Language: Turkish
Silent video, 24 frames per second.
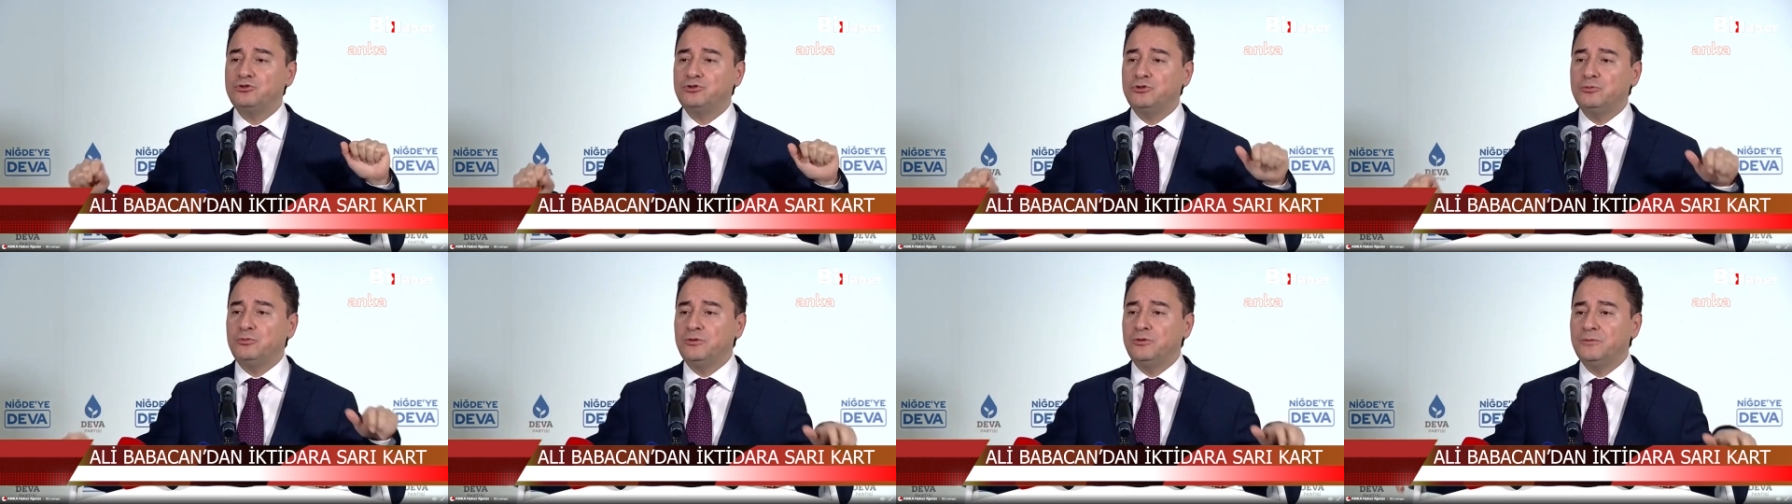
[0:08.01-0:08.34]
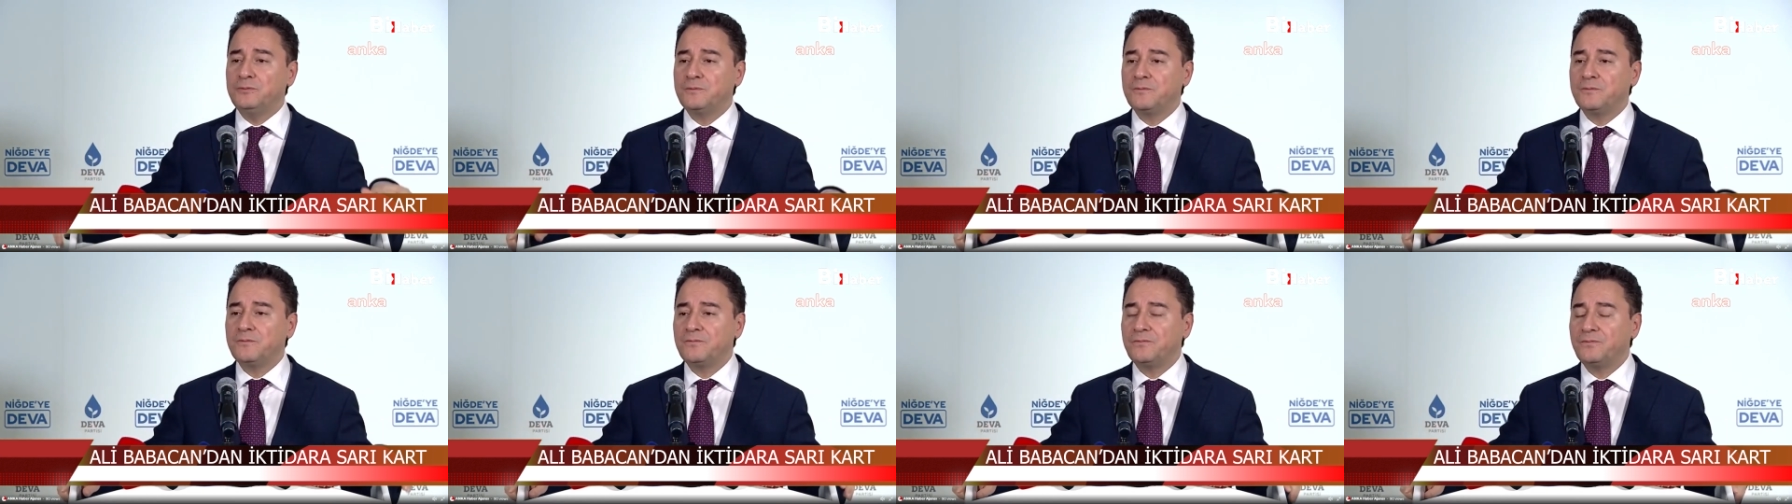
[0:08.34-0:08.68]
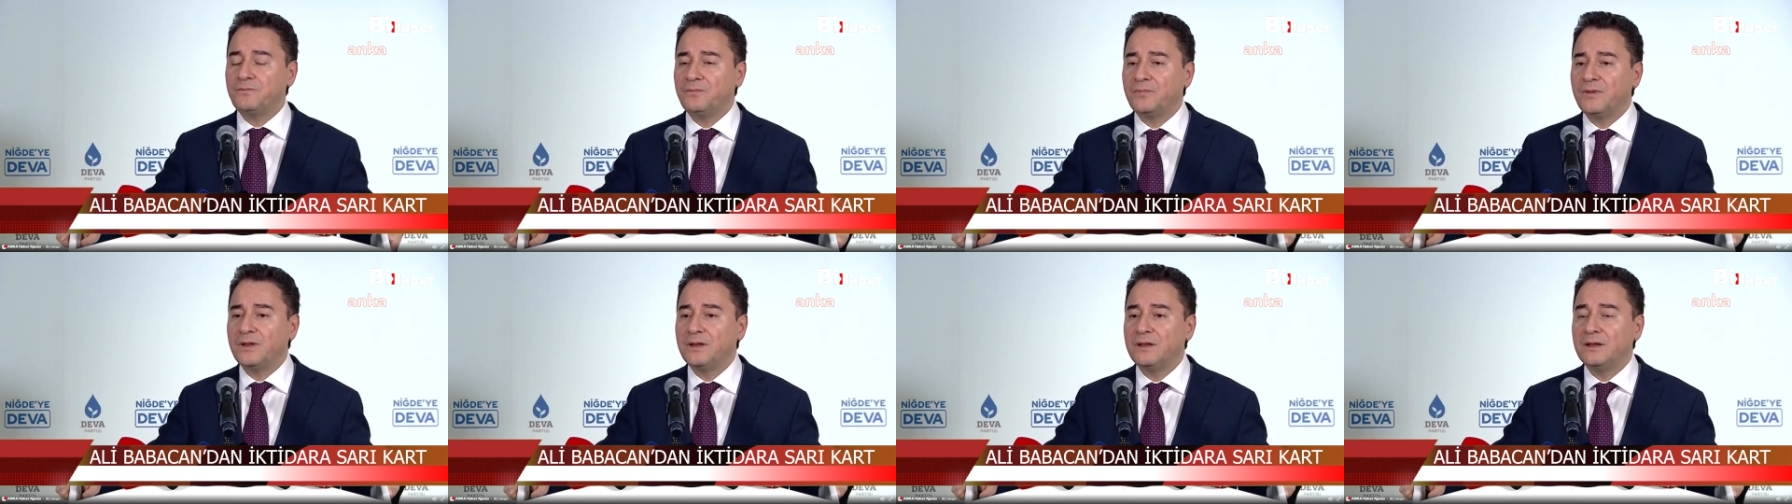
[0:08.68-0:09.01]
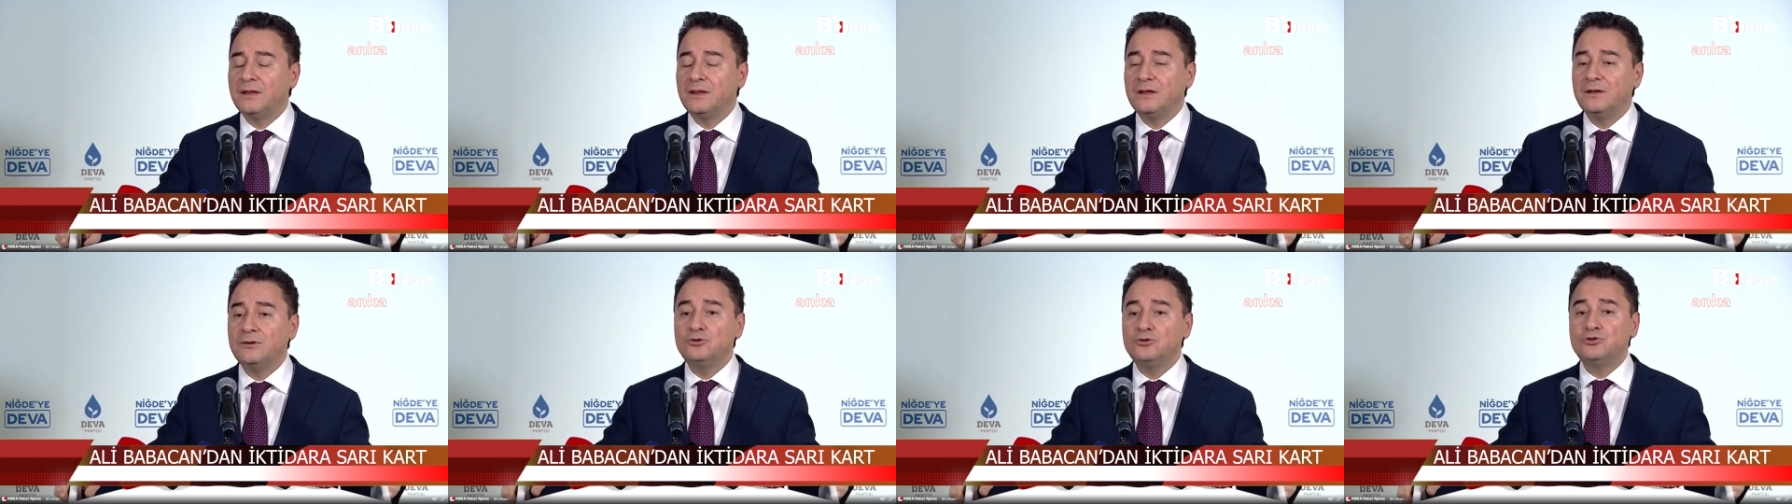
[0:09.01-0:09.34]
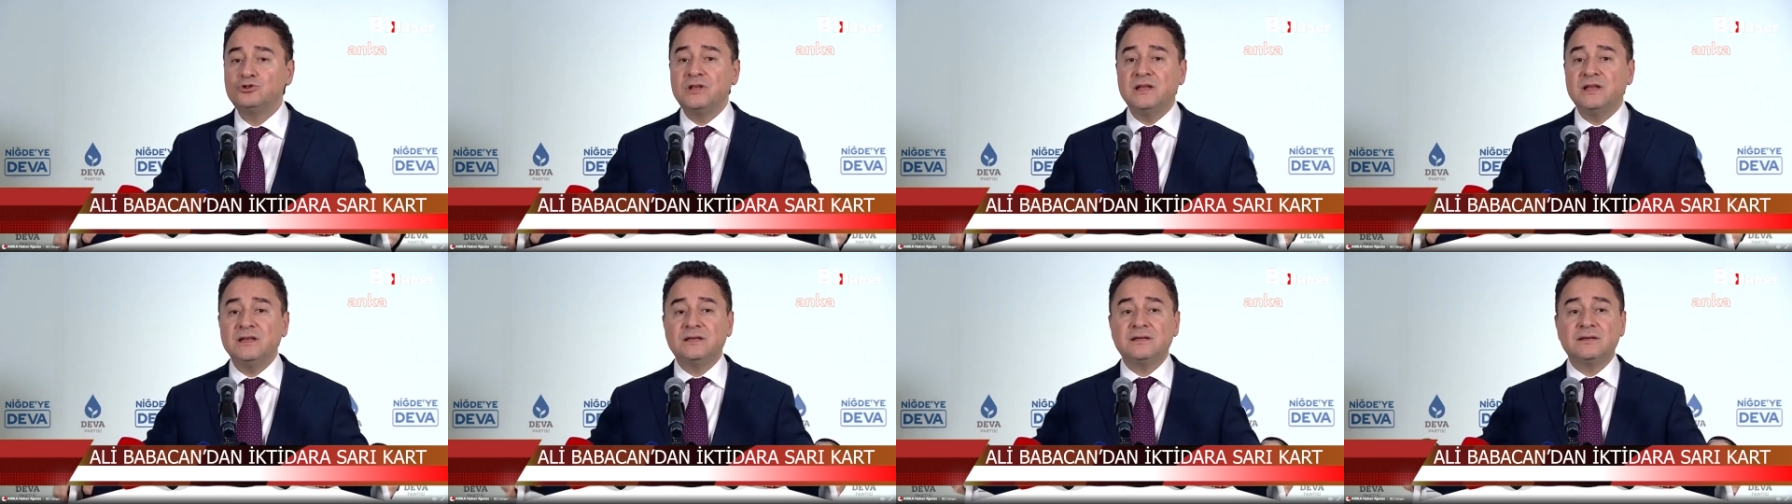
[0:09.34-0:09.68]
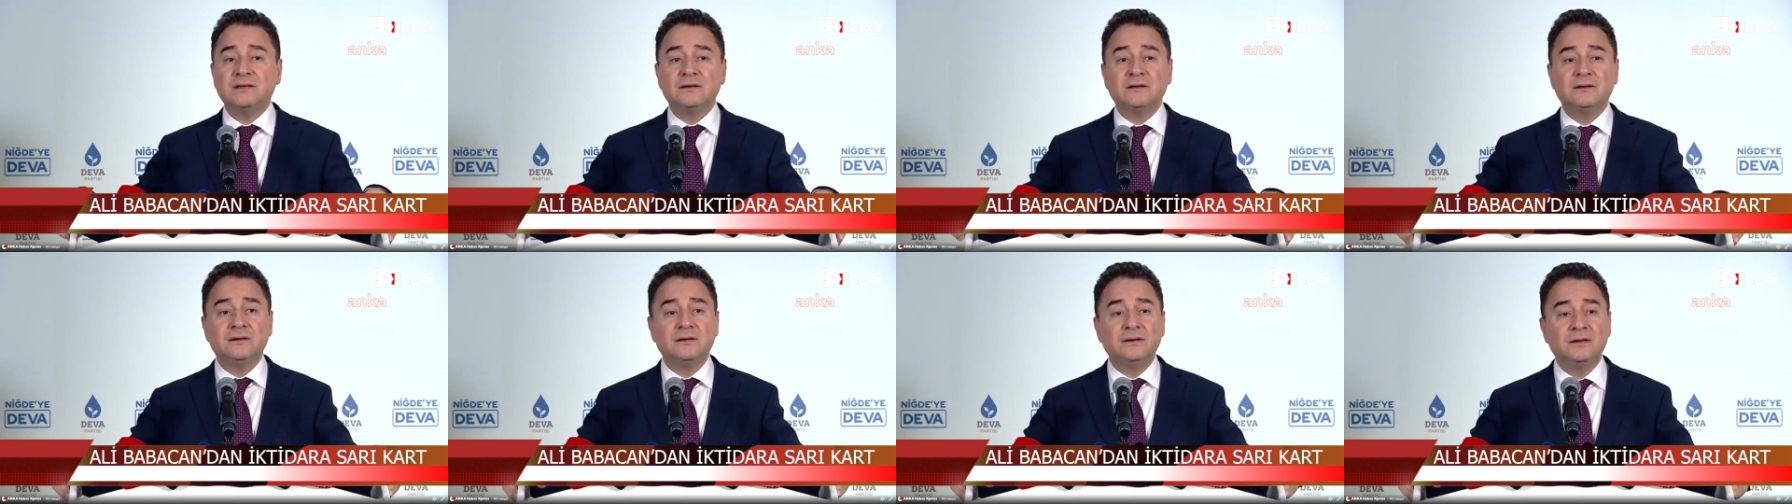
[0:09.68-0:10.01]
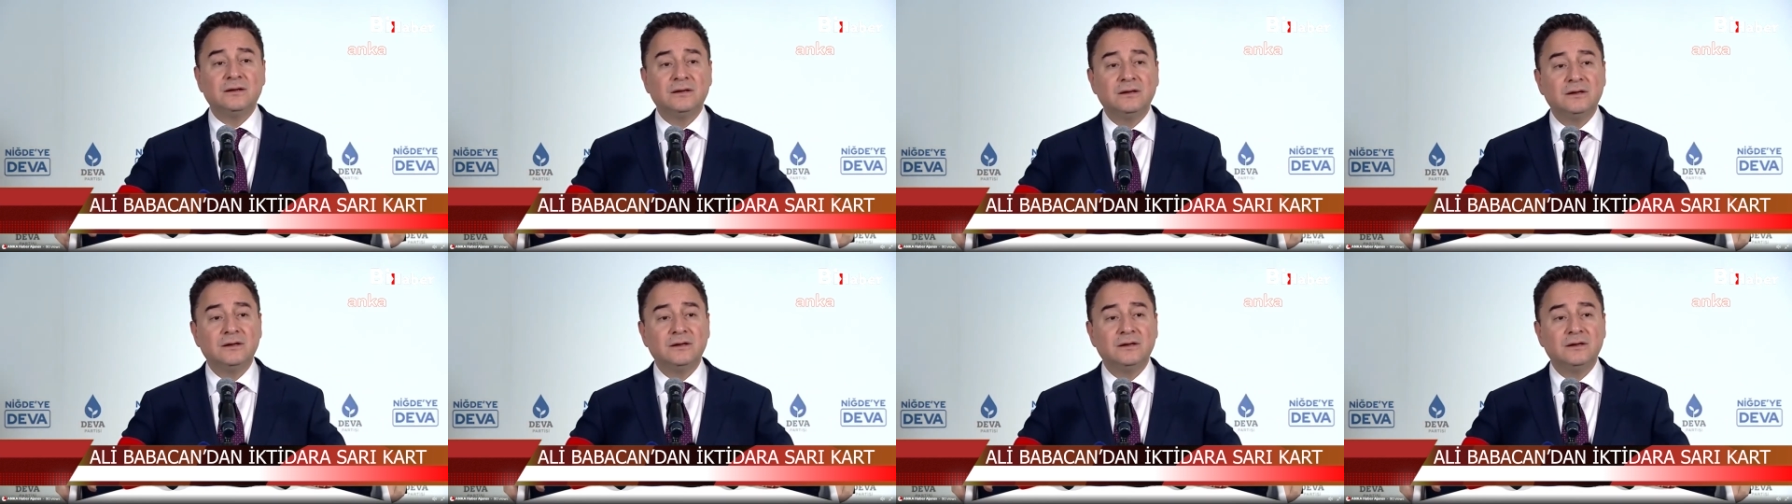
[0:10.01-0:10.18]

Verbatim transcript: düştü mü? Üstelik